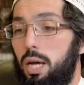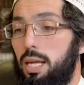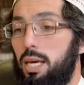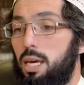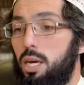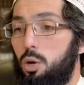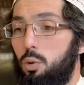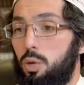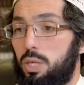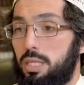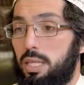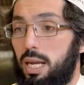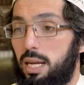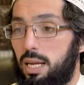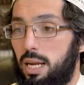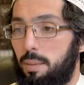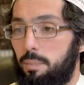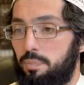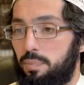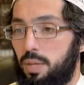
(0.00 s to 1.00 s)
алейхи
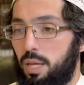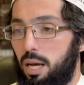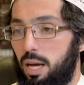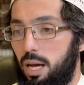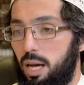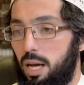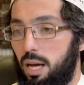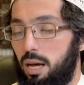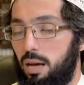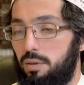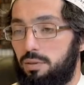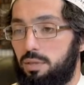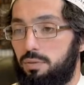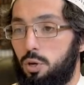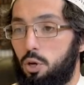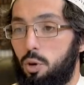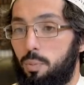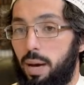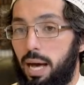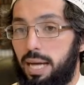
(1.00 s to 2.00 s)
вассалям, а, в
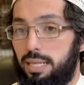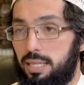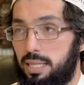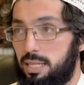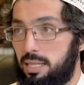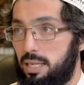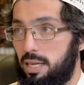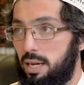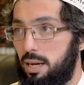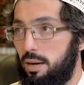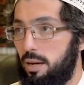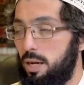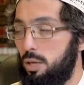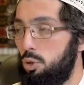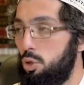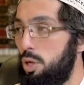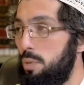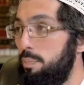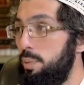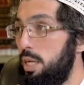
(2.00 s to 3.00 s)
своем хадисе,
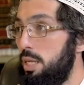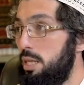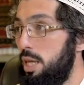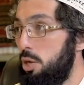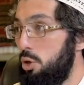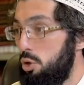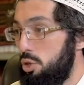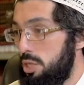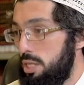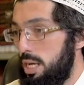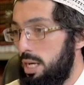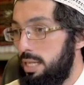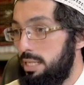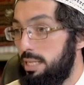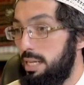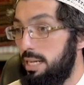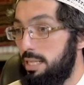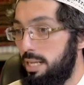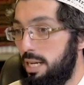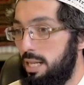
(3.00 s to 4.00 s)
который передается,
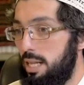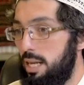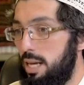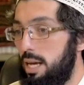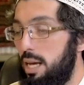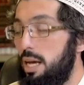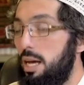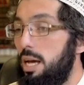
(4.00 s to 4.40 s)
сказал